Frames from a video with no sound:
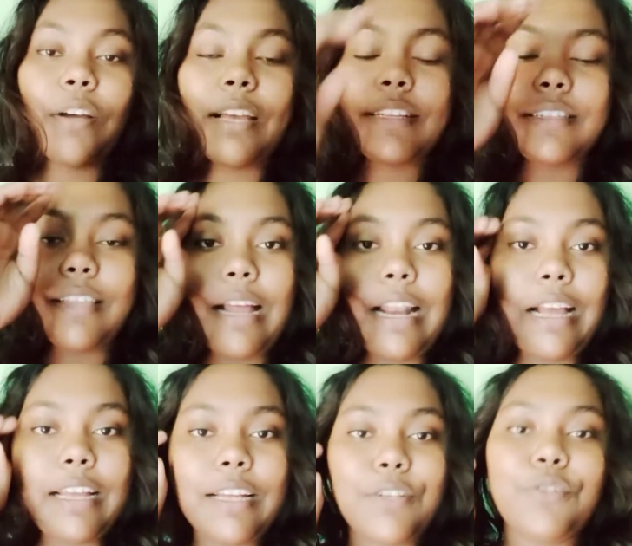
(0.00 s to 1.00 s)
তার আগে
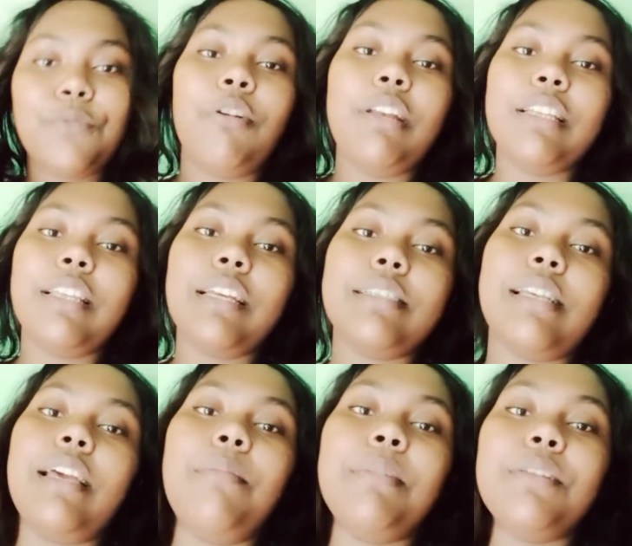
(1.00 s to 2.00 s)
একটু বলে দিই যে
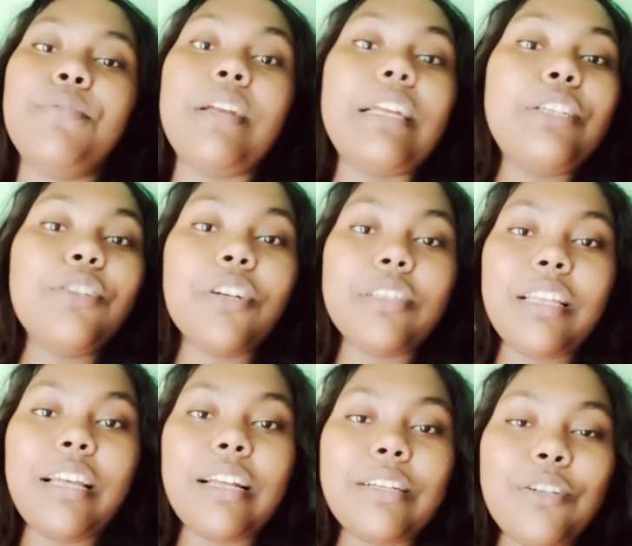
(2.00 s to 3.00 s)
আমাদের ভিডিওতে
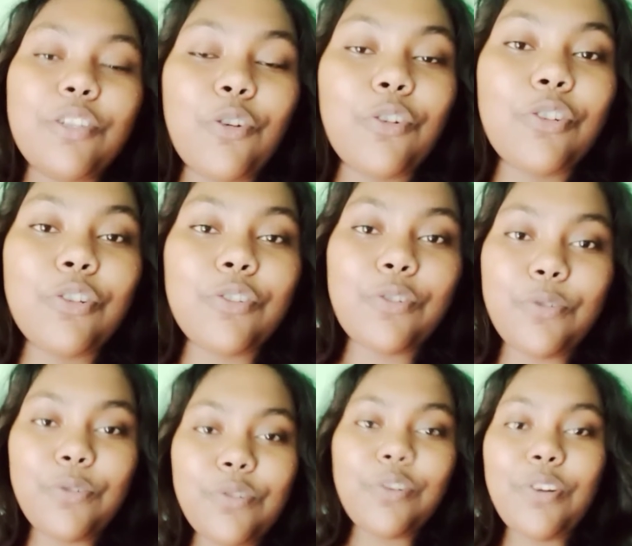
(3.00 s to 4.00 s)
একটু টং টং টং
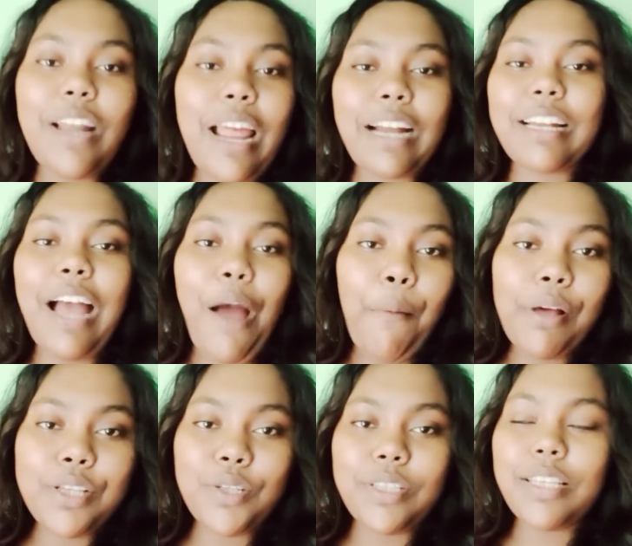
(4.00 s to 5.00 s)
টং করে একটা আওয়াজ
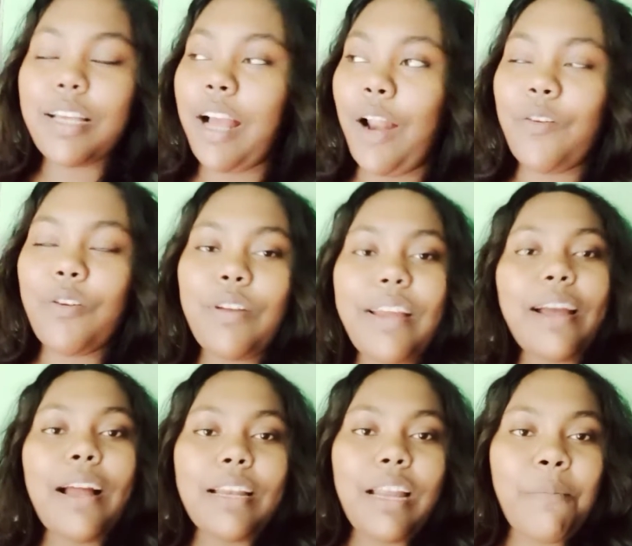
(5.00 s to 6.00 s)
হচ্ছে কারণ
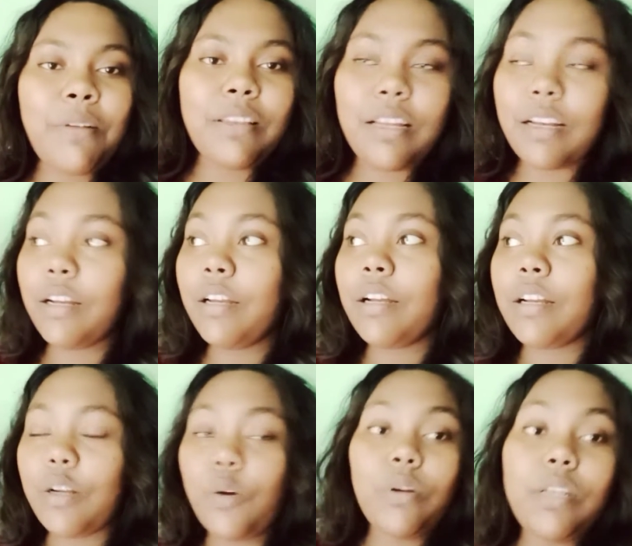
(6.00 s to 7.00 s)
এখানে আমাদের
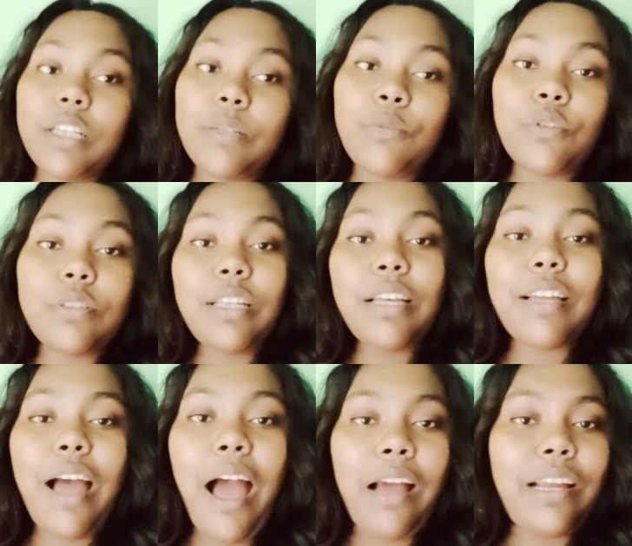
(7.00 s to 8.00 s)
গলির মধ্যে
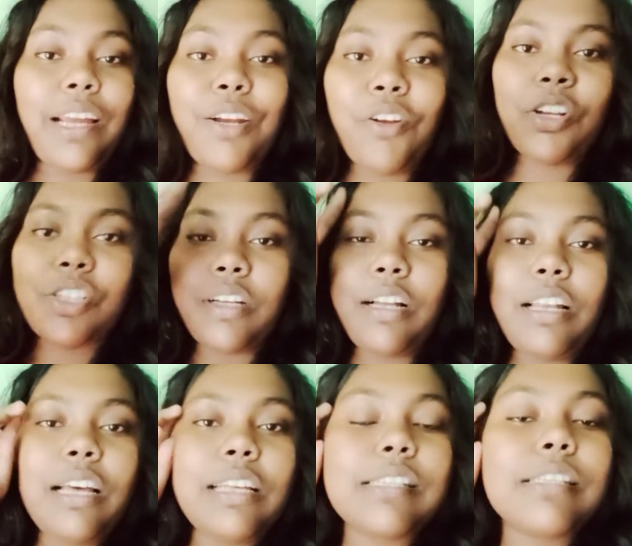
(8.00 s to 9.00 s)
আঁকের রসওয়ালা
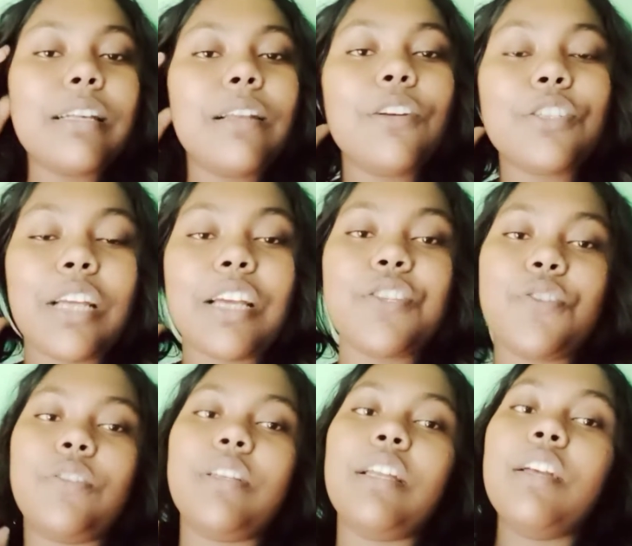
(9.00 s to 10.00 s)
এসেছিলো সেই
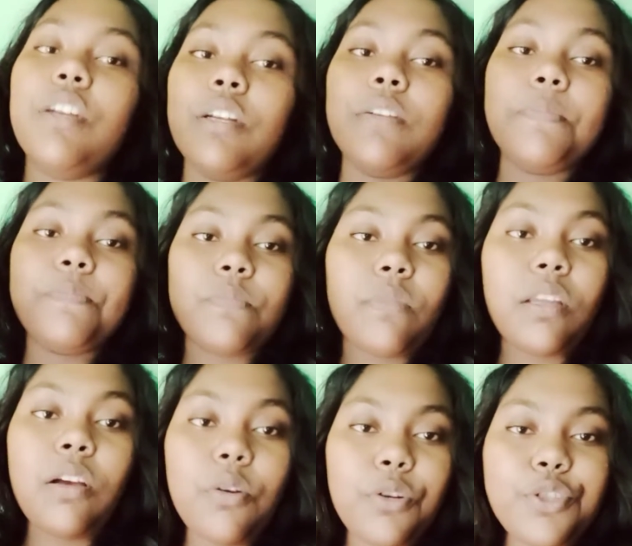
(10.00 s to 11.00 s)
জন্যে
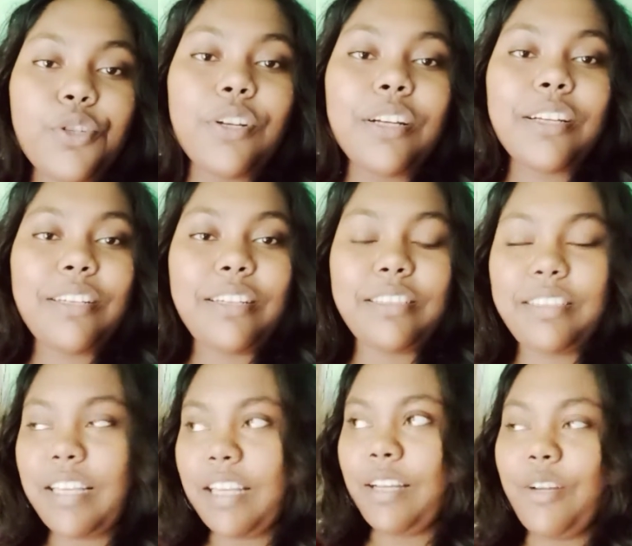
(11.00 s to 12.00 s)
ওই জন্য যে
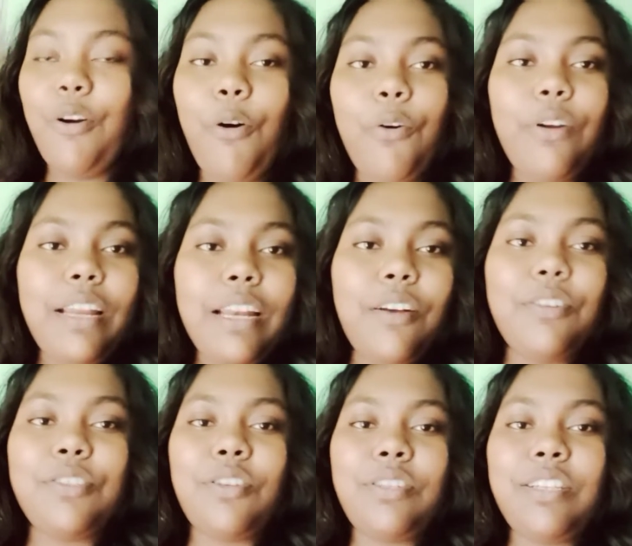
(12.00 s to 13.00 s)
ঘোরে না ওই
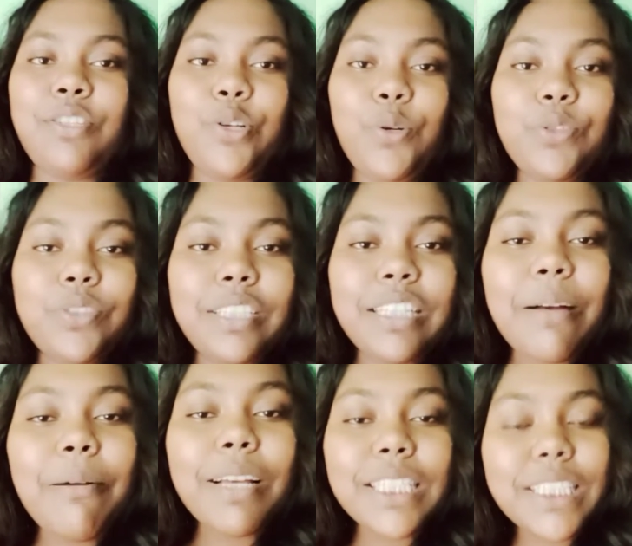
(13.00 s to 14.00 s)
যে যে ঝুনঝুনিটা
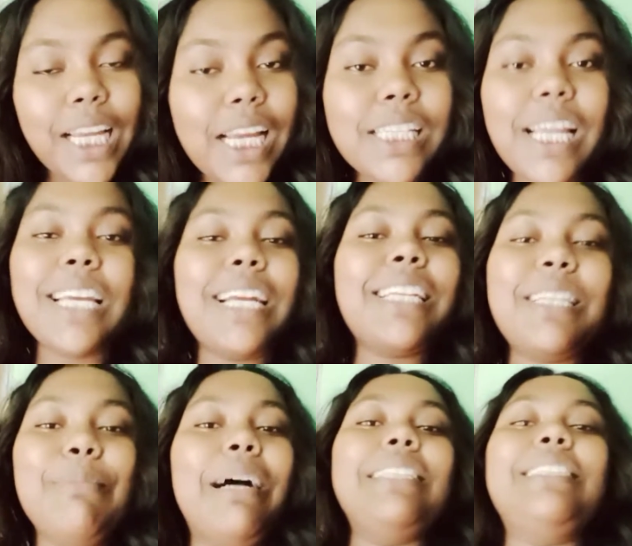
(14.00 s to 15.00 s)
বাজে সেইটাই আর কি
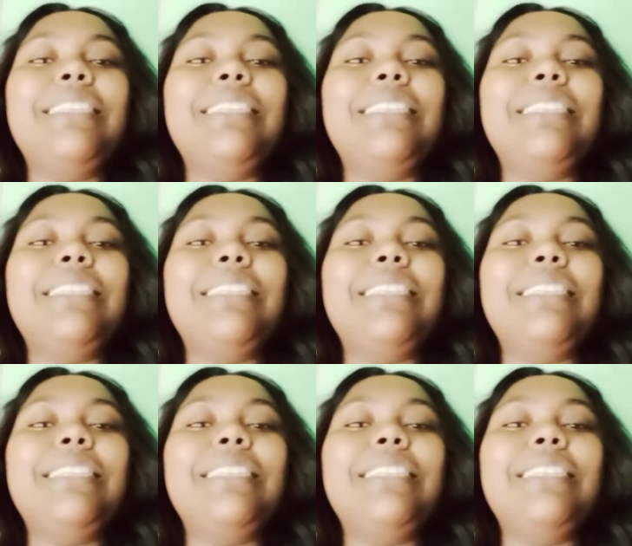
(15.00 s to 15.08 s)
বাজছে